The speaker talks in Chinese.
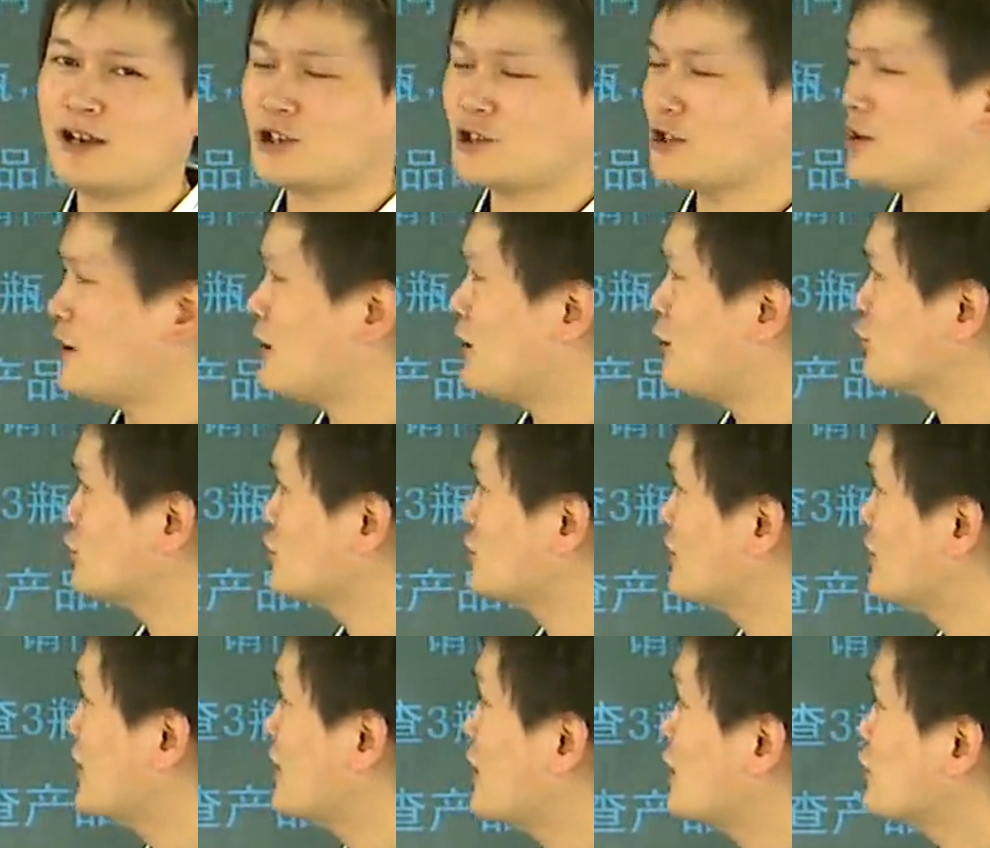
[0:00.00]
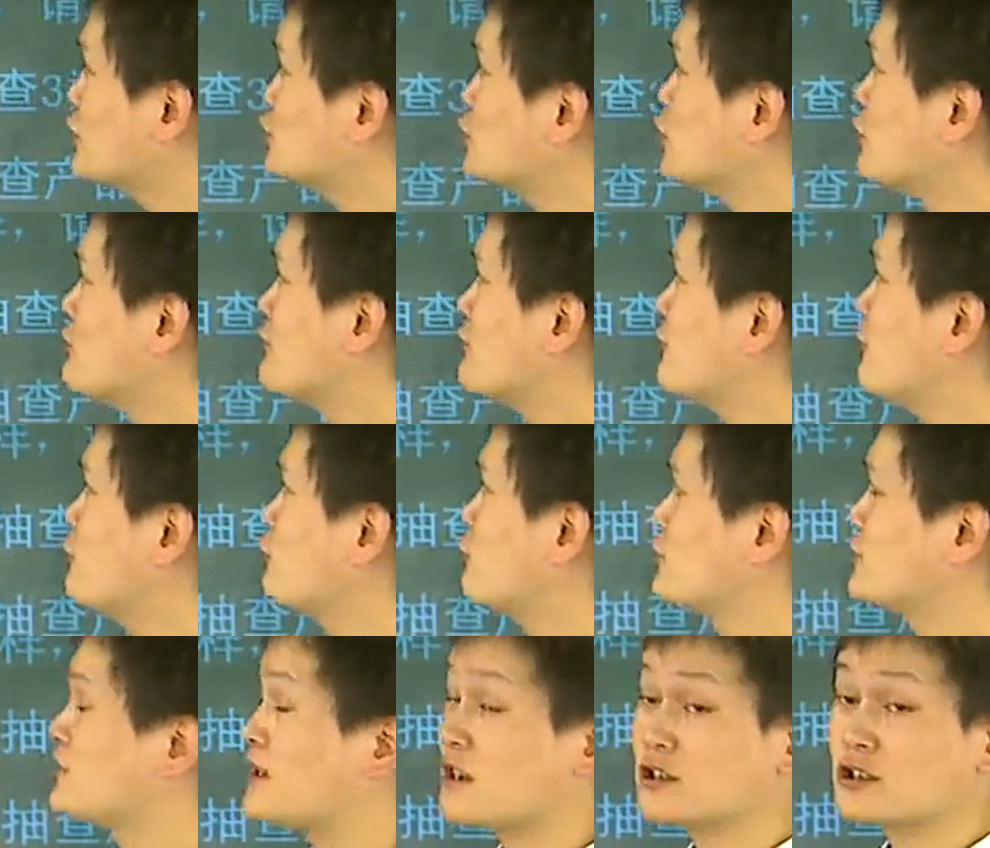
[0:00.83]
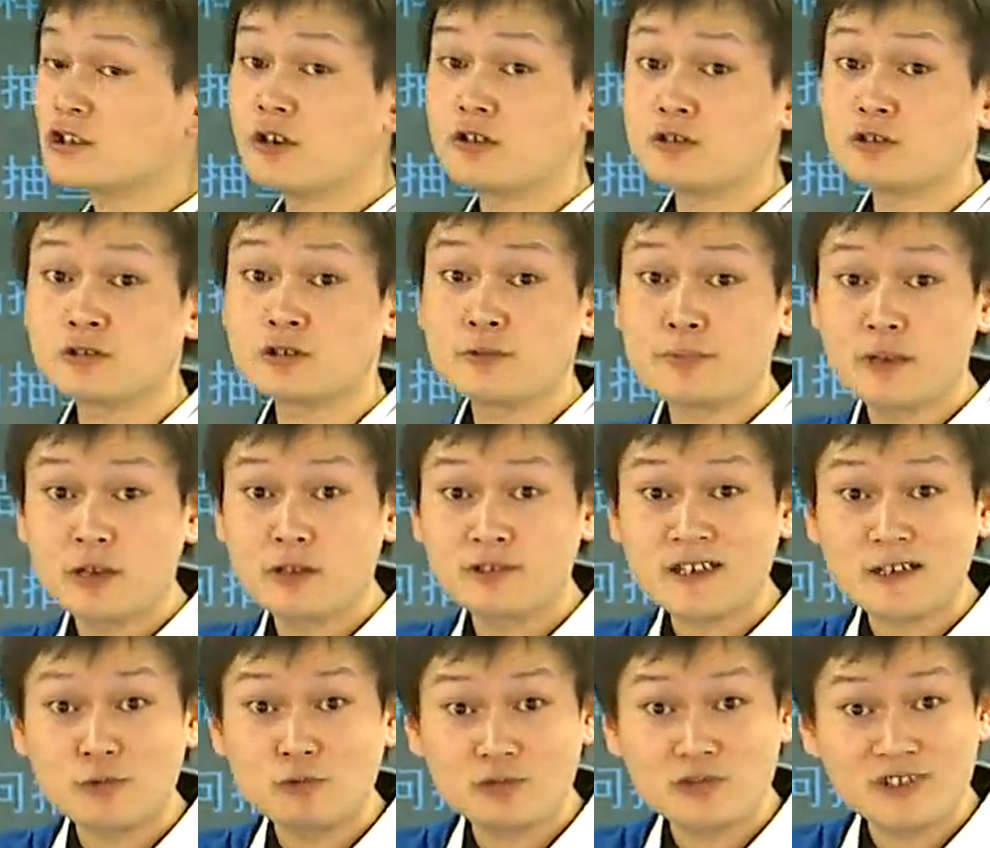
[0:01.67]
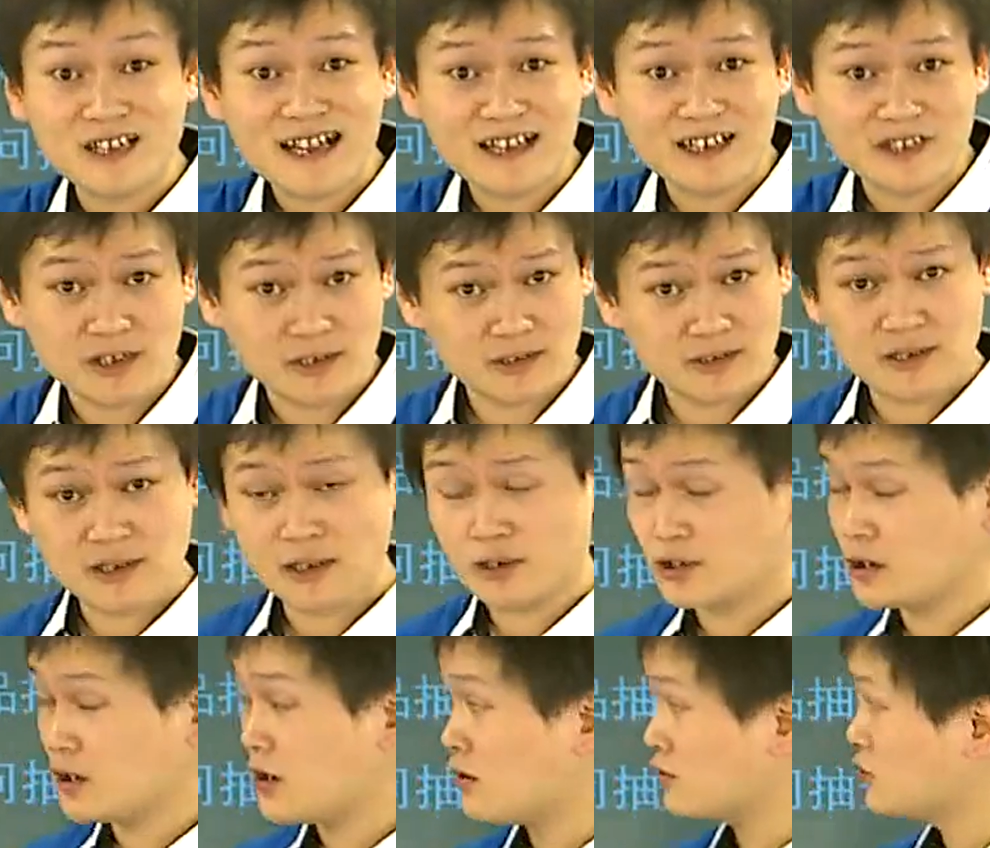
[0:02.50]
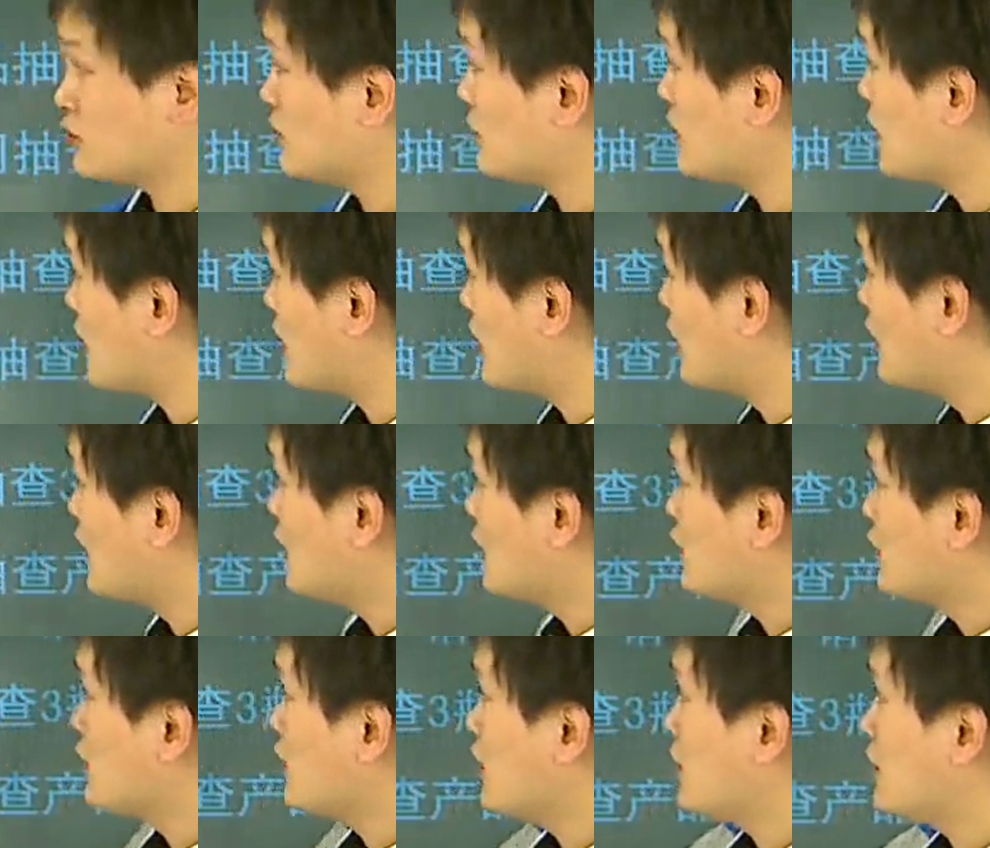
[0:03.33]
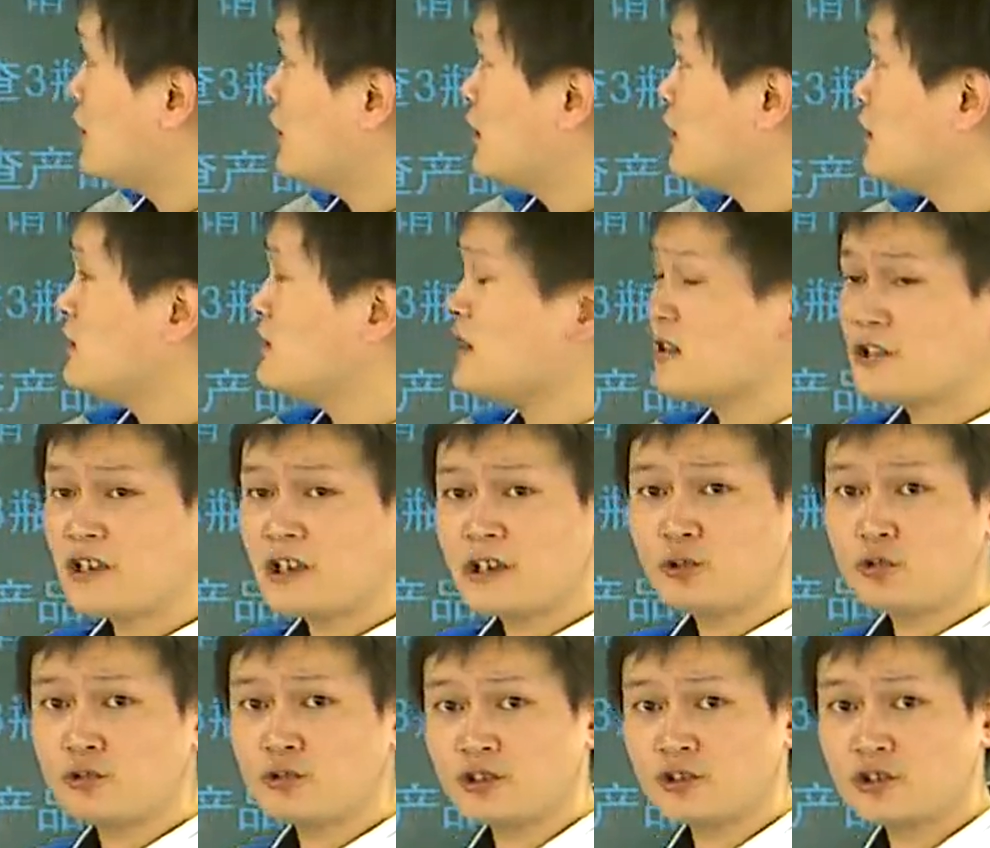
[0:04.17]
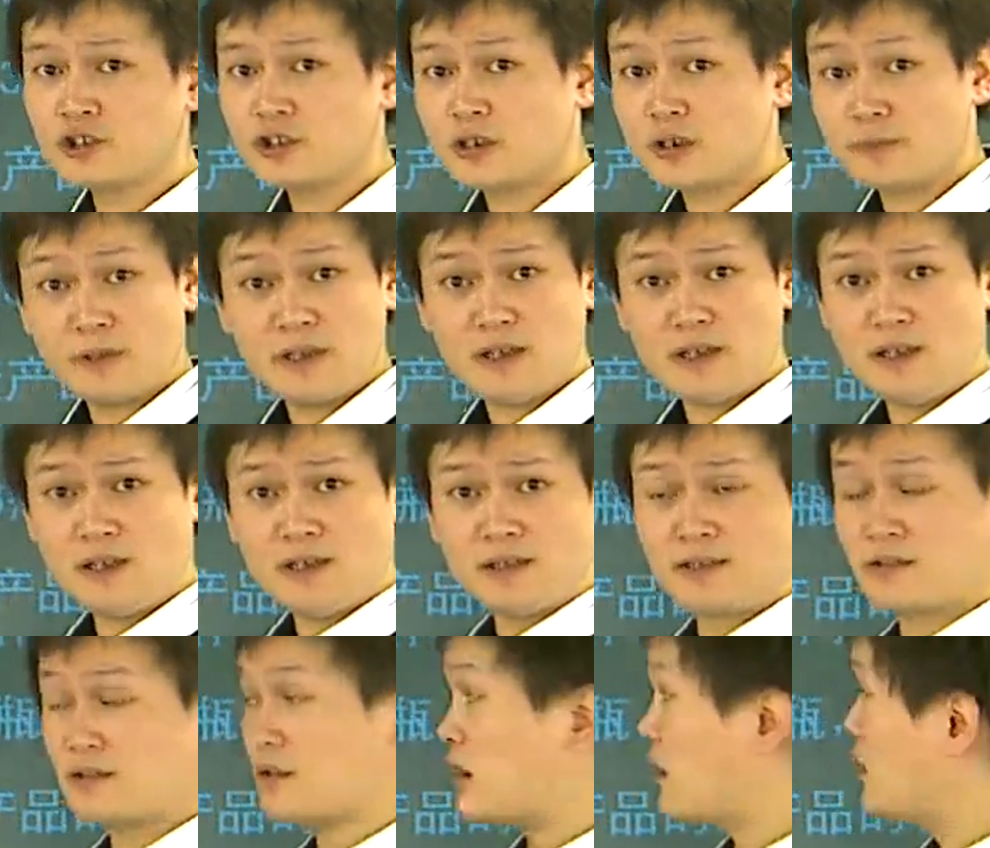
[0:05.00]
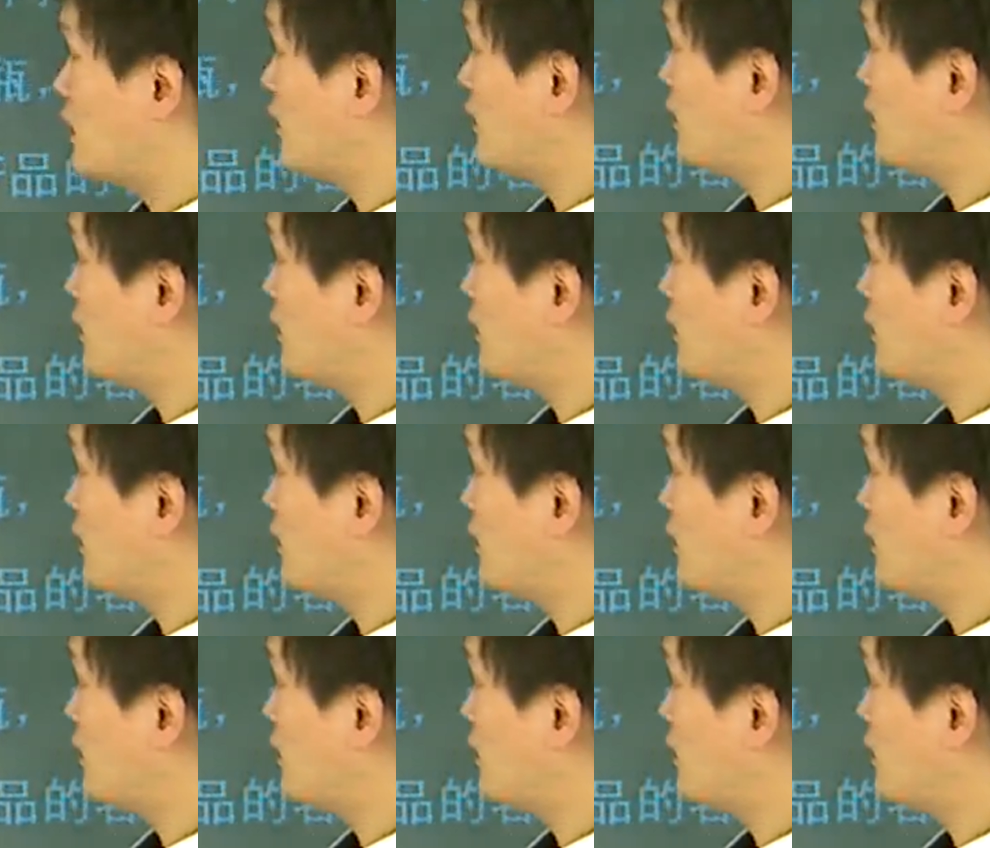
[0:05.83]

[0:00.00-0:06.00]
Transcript: 是个毫升，正负三十毫升就不要再读加减三十毫升了啊。哎，那这个东西是什么意思呢？